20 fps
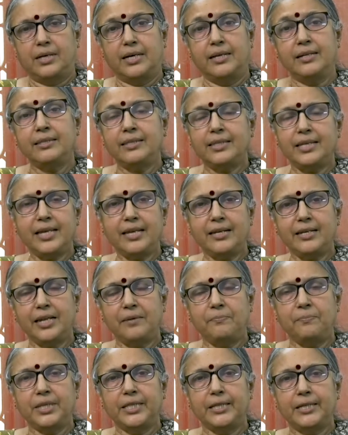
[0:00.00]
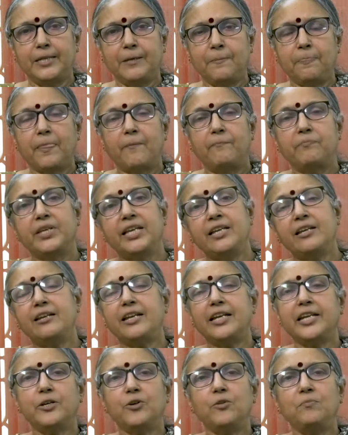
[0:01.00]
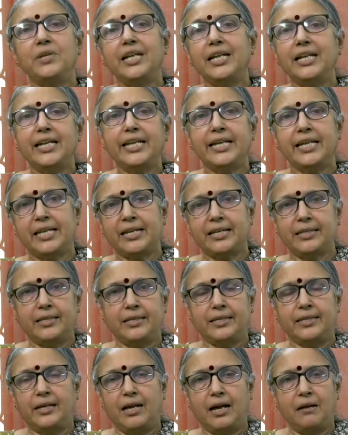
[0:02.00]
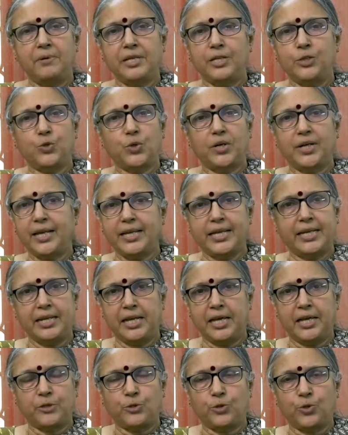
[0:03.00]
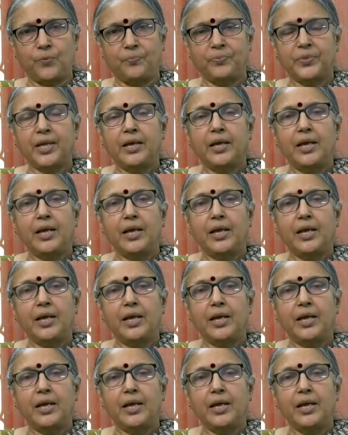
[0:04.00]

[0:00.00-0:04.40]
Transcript: கருத்தியல் என்பது இன்றைக்கும் நீடிக்கிறது அப்படின்னு சொன்னா என்ன அர்த்தம்